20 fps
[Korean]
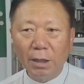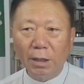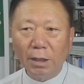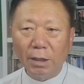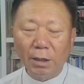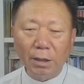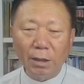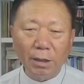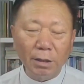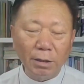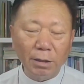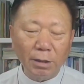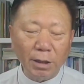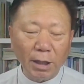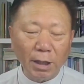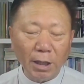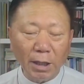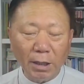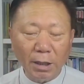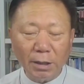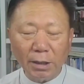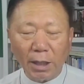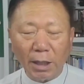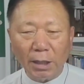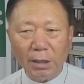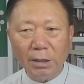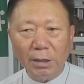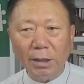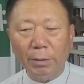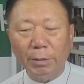어, 이렇게
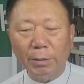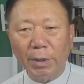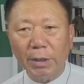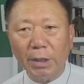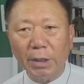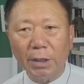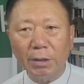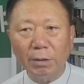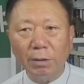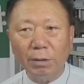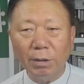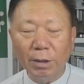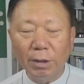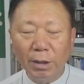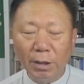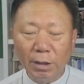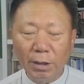땡긴단 말이에요.